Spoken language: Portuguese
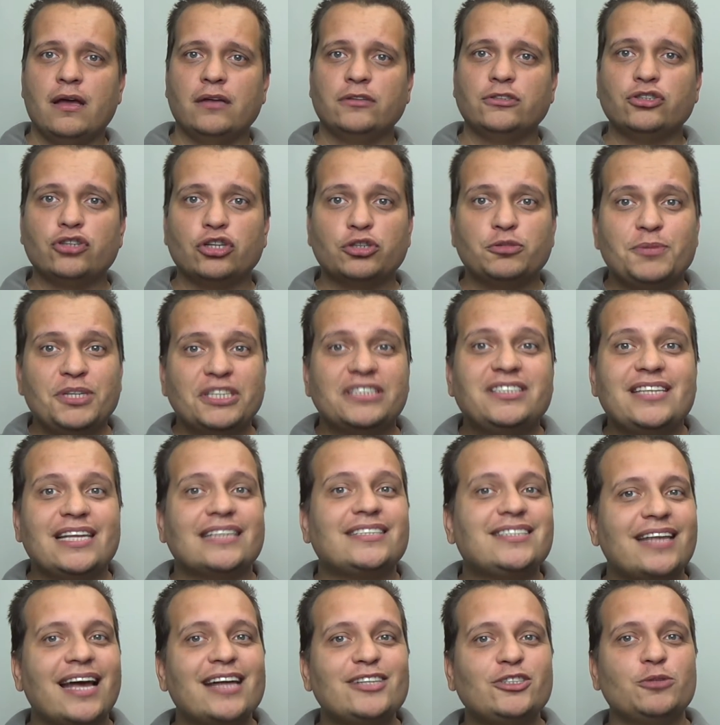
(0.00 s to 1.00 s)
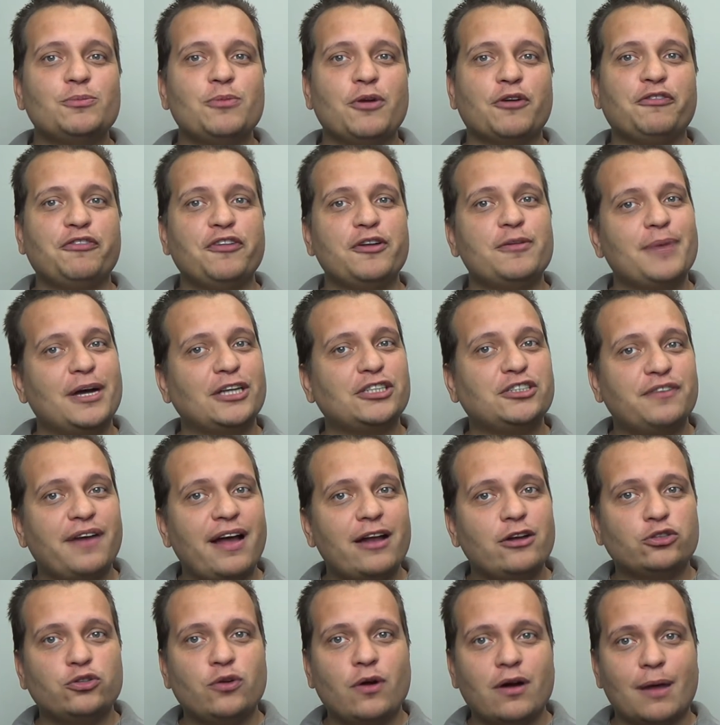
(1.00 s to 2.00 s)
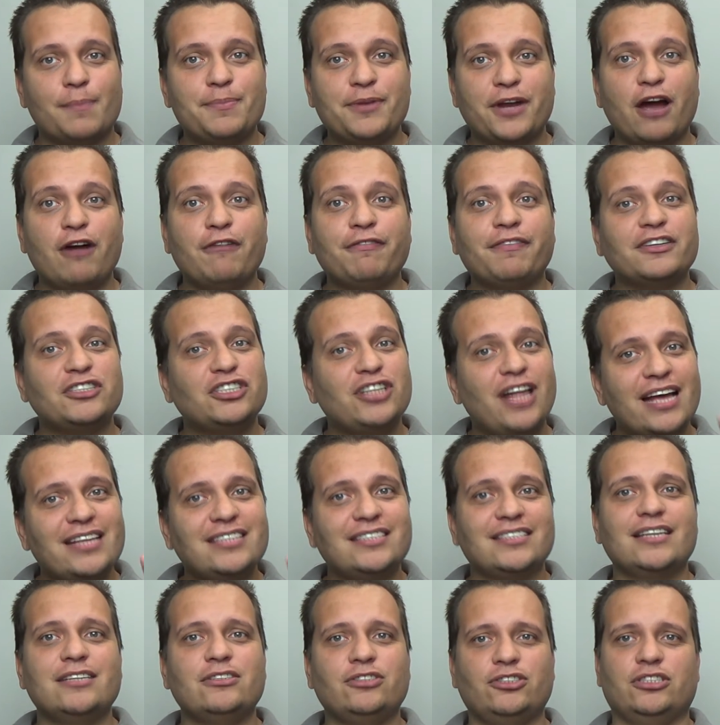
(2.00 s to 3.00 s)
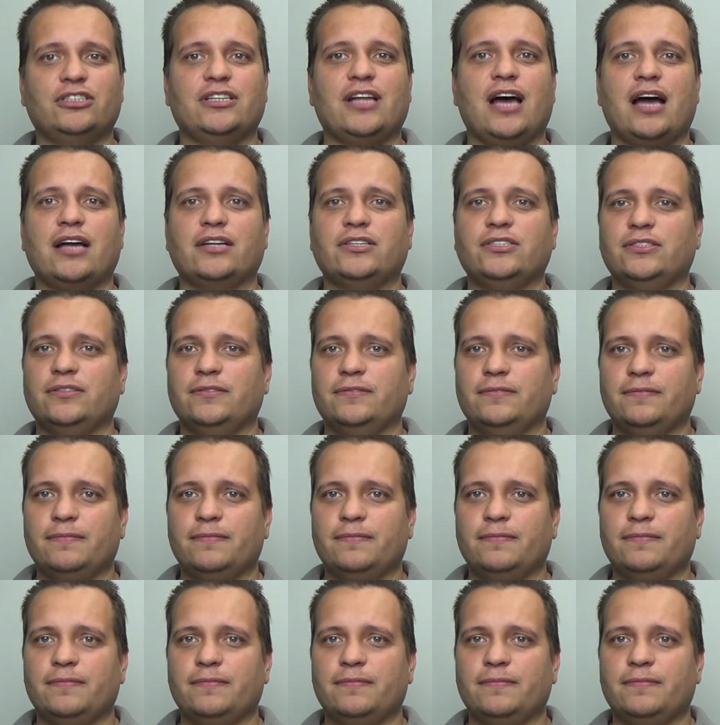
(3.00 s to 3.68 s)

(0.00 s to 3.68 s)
De 2017, o meu filho mais velho, João Gabriel, faz 10 anos de idade.